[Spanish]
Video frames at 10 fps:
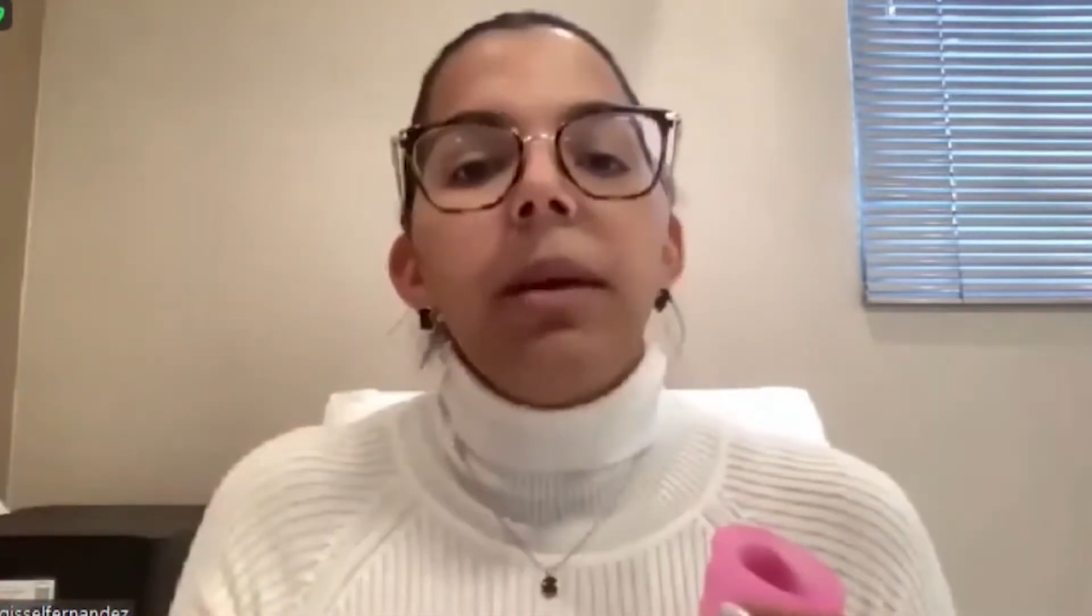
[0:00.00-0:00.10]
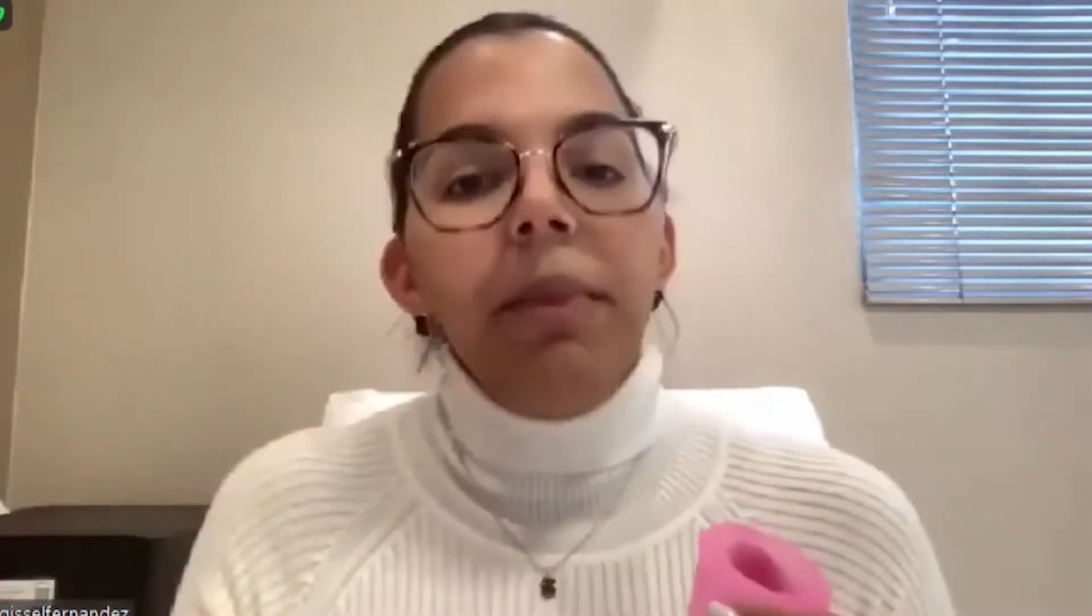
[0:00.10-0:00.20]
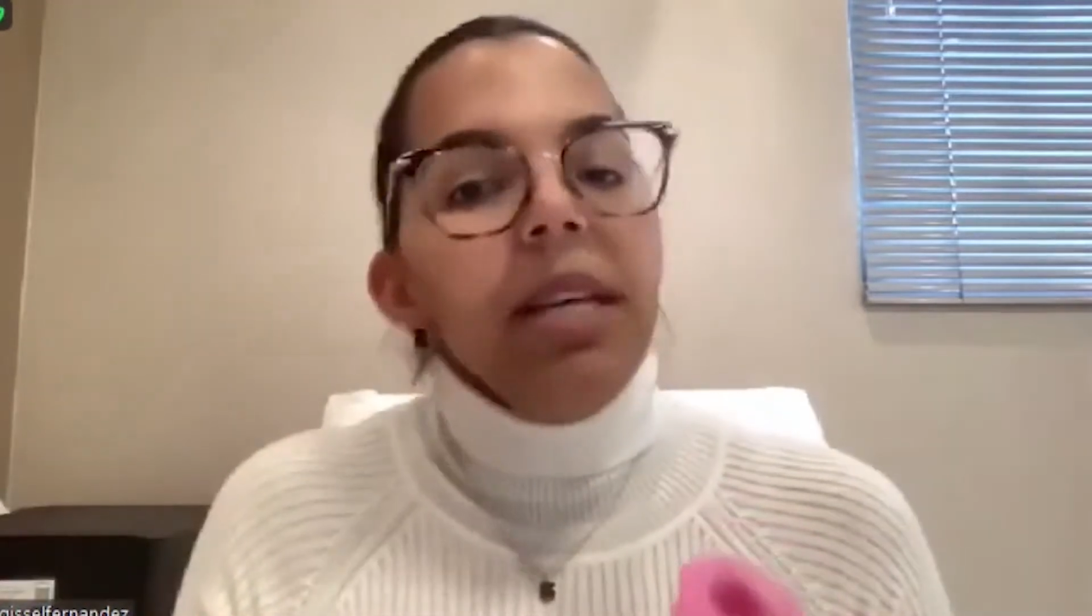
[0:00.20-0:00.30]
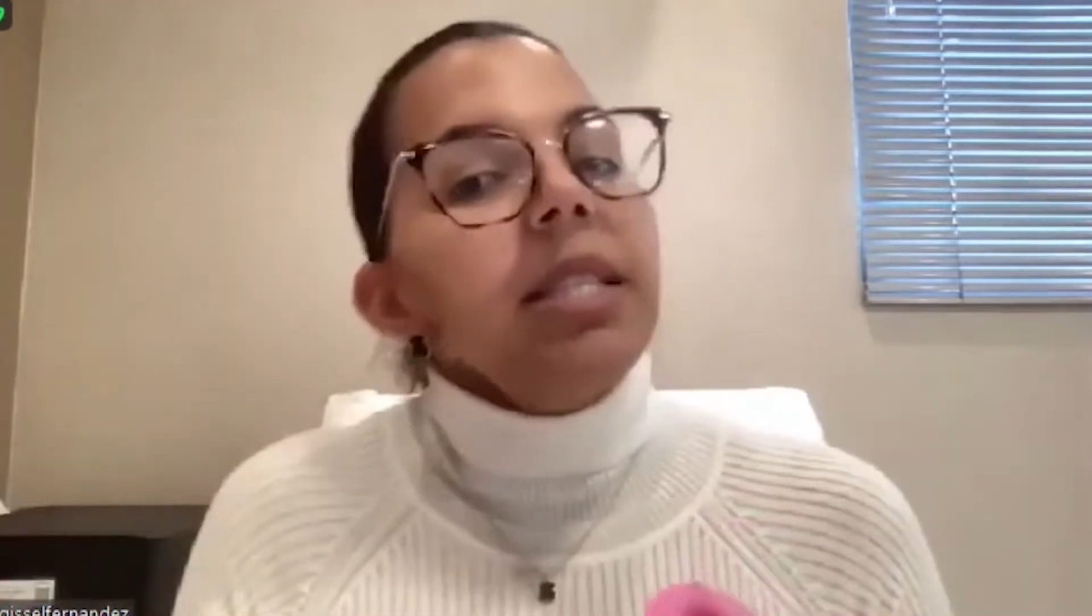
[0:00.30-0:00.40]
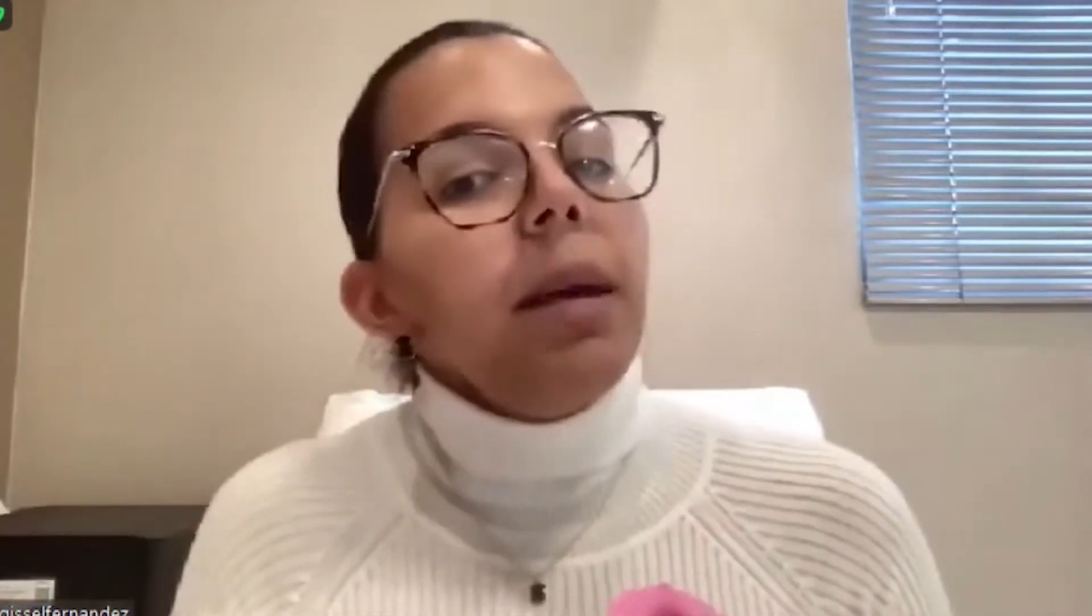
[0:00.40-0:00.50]

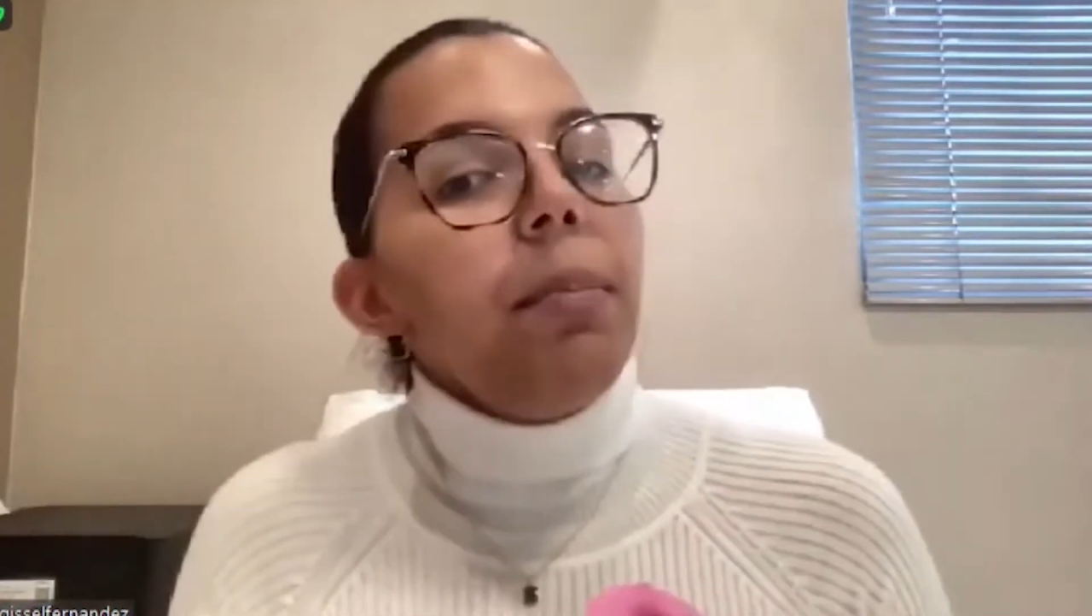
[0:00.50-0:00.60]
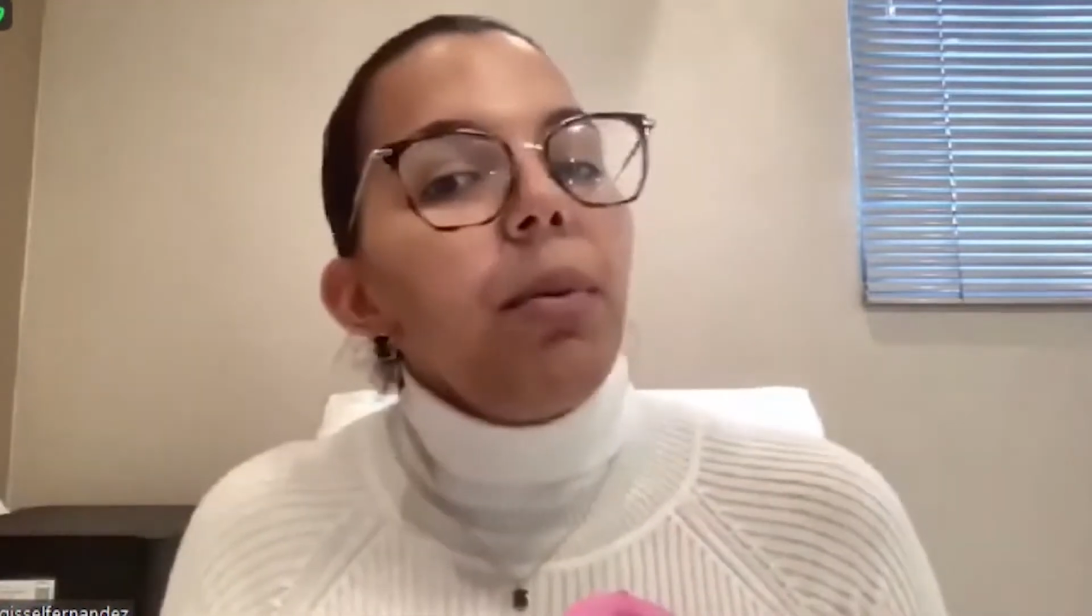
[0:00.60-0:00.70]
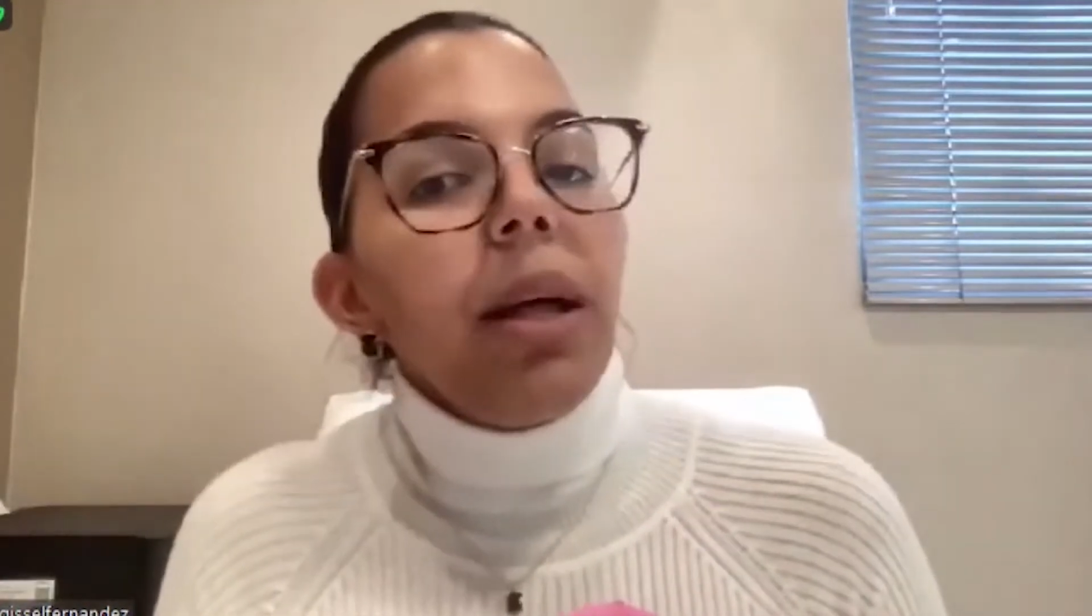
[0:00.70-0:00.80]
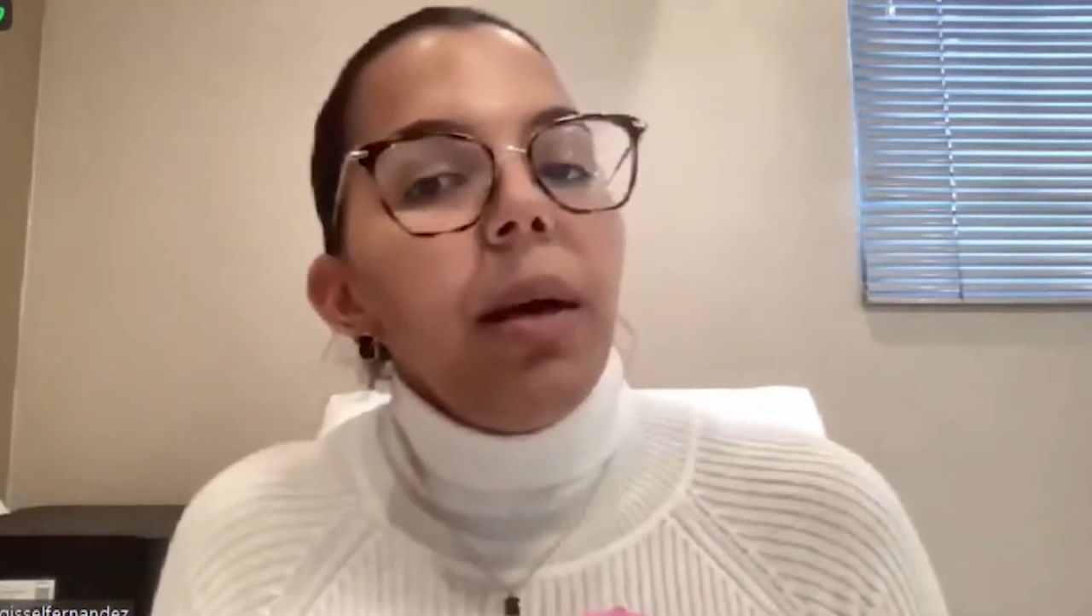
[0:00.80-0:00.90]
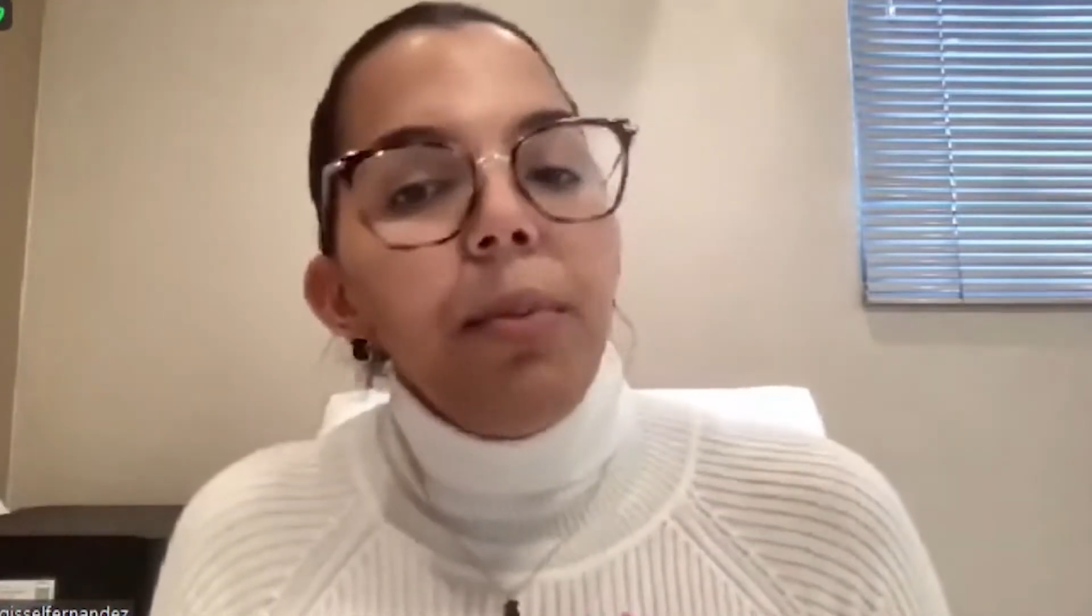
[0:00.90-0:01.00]
también está
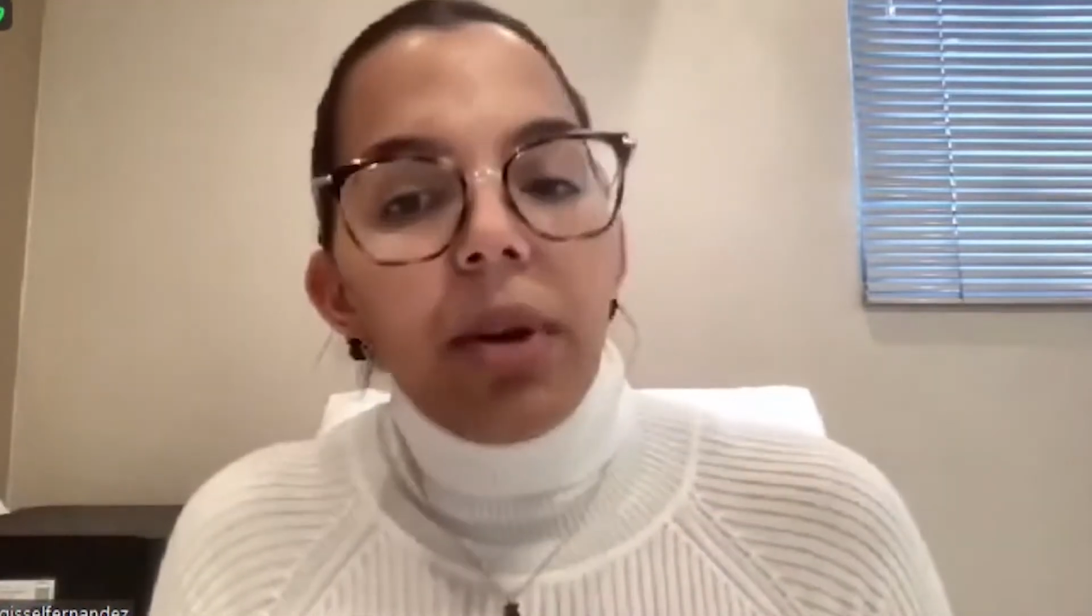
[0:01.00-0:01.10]
aprobada